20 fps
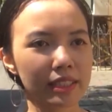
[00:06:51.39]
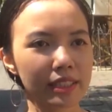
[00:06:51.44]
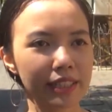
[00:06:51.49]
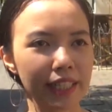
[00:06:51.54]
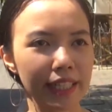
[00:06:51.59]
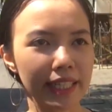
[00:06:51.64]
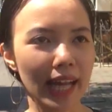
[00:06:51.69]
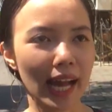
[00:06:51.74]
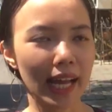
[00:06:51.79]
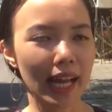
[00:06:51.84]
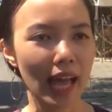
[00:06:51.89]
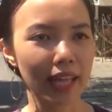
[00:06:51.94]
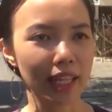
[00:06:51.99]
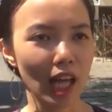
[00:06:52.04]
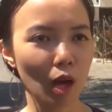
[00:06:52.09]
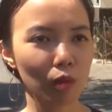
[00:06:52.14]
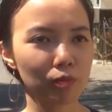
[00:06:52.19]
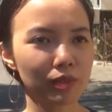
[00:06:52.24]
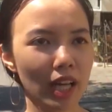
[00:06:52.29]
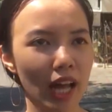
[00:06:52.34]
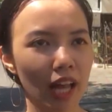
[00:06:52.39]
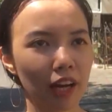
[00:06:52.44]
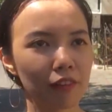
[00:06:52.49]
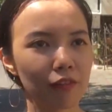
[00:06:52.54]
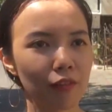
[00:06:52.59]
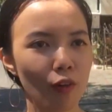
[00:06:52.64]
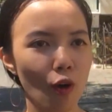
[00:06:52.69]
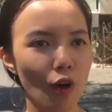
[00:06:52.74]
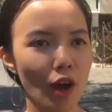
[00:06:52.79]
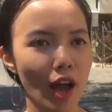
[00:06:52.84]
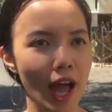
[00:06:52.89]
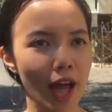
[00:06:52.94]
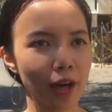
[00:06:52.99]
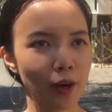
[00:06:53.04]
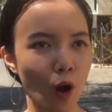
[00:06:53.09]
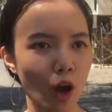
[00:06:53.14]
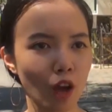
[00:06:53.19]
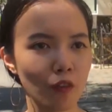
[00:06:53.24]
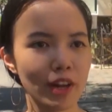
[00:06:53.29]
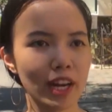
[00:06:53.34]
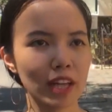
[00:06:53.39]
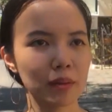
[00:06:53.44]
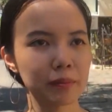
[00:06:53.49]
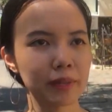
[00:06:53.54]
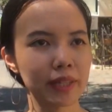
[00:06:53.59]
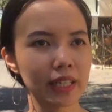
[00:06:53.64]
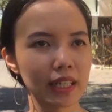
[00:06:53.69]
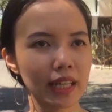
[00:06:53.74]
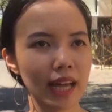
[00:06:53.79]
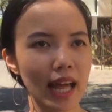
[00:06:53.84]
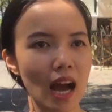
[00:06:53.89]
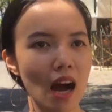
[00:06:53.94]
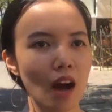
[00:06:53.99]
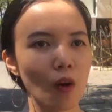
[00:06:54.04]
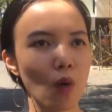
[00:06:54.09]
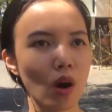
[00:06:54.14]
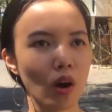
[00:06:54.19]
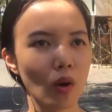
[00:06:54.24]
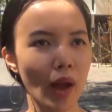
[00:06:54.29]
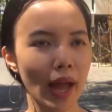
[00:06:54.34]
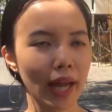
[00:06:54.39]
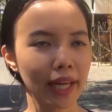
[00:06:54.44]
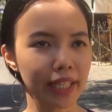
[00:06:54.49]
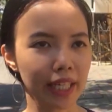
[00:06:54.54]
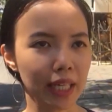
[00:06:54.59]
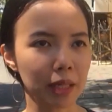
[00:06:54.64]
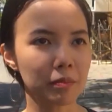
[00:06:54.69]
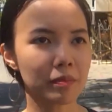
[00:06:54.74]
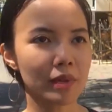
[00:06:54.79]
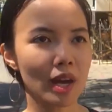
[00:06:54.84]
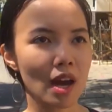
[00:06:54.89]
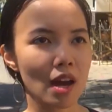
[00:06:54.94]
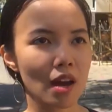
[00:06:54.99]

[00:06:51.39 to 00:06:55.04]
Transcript: triển khai hệ thống cho thành phố Hà Nội và đặc biệt là ở quận Hoàn Kiếm